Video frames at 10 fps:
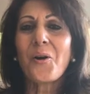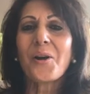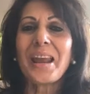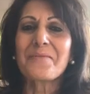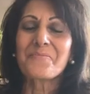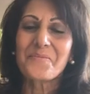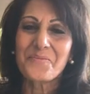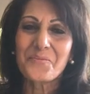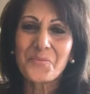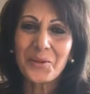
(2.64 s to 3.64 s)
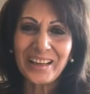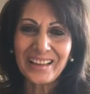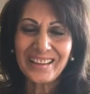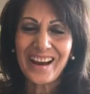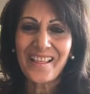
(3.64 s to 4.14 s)
Hola,
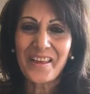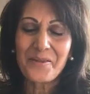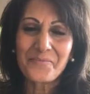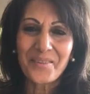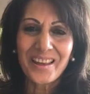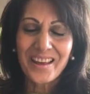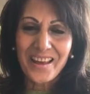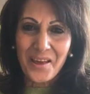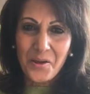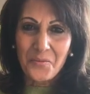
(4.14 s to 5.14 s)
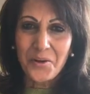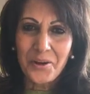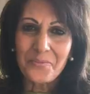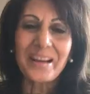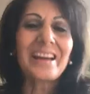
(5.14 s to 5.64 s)
buenas tardes.
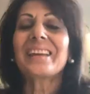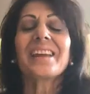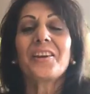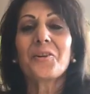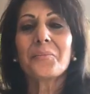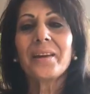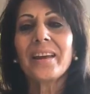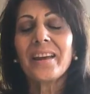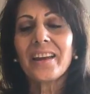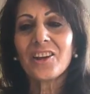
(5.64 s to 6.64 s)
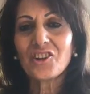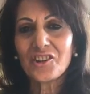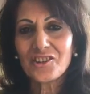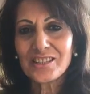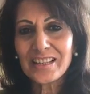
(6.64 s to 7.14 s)
Bueno, para quien no me
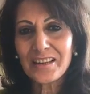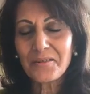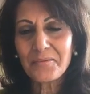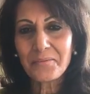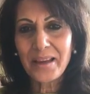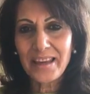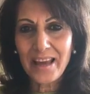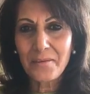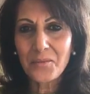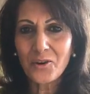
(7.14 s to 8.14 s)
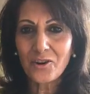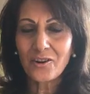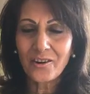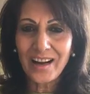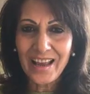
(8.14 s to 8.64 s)
conoce, me
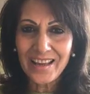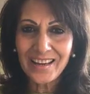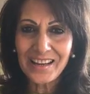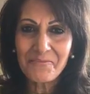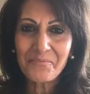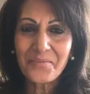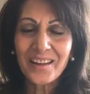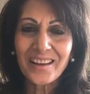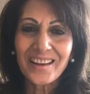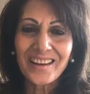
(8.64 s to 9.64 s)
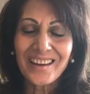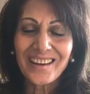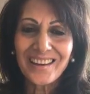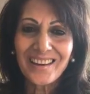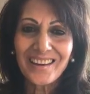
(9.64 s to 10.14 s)
llamo Rayini
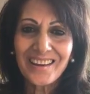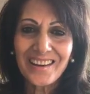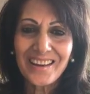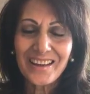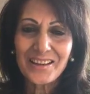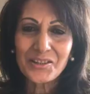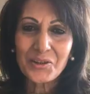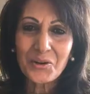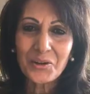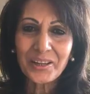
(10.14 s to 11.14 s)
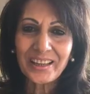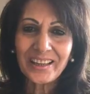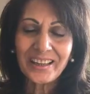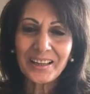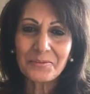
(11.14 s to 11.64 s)
y
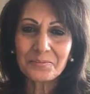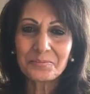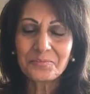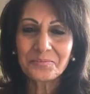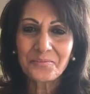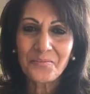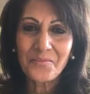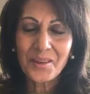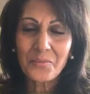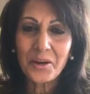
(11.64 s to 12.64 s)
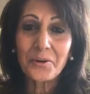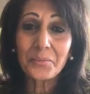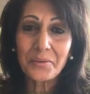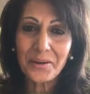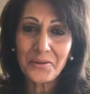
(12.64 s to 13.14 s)
soy, bueno,
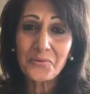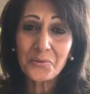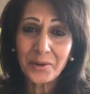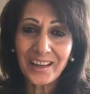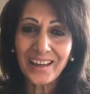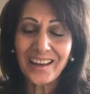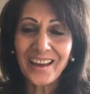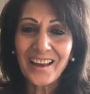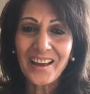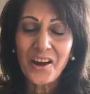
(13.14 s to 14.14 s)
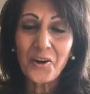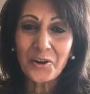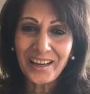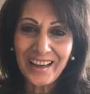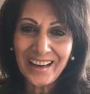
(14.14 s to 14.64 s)
primero fui
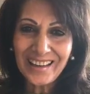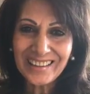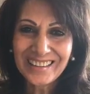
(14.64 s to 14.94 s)
oilera,